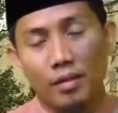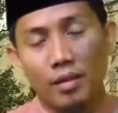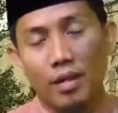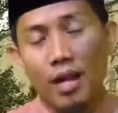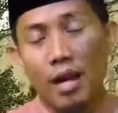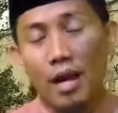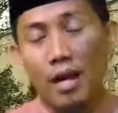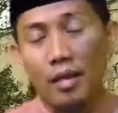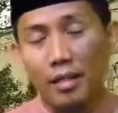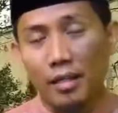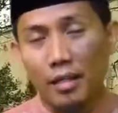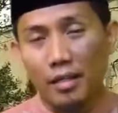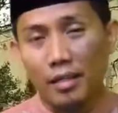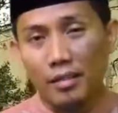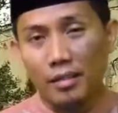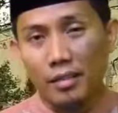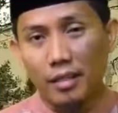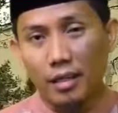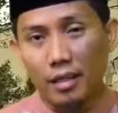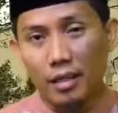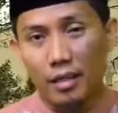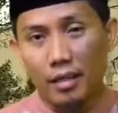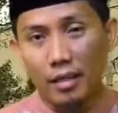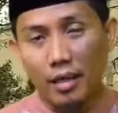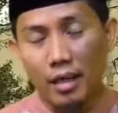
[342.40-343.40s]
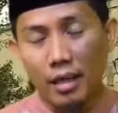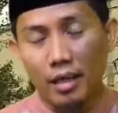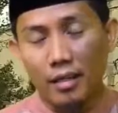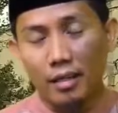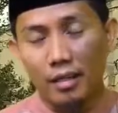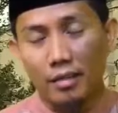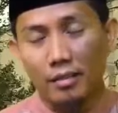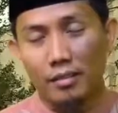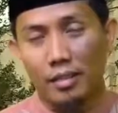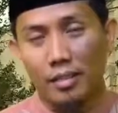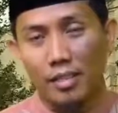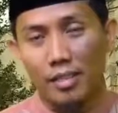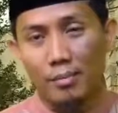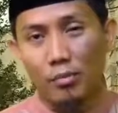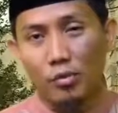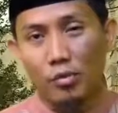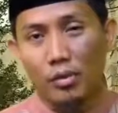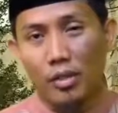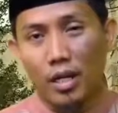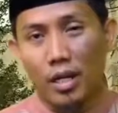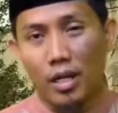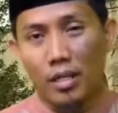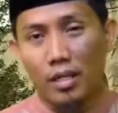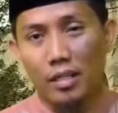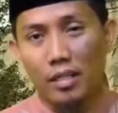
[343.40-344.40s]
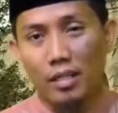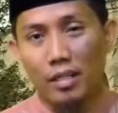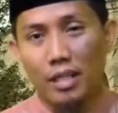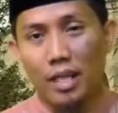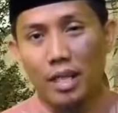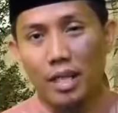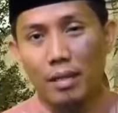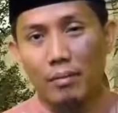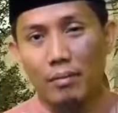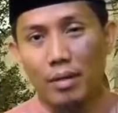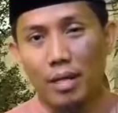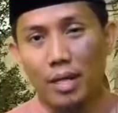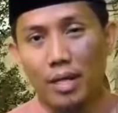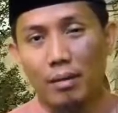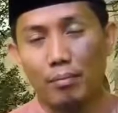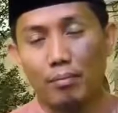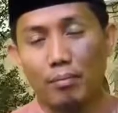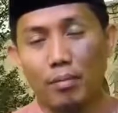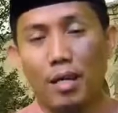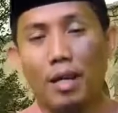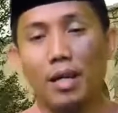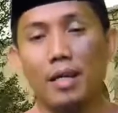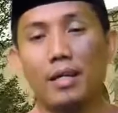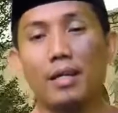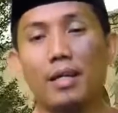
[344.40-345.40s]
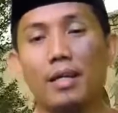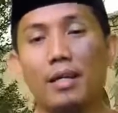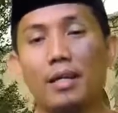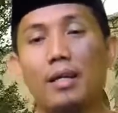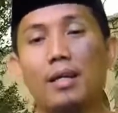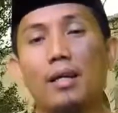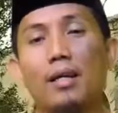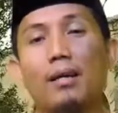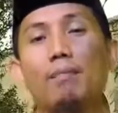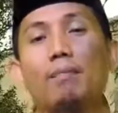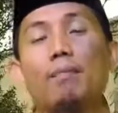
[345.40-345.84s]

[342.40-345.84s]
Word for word: anaknya, anak tersebut yang ada di dalam rahim lahir,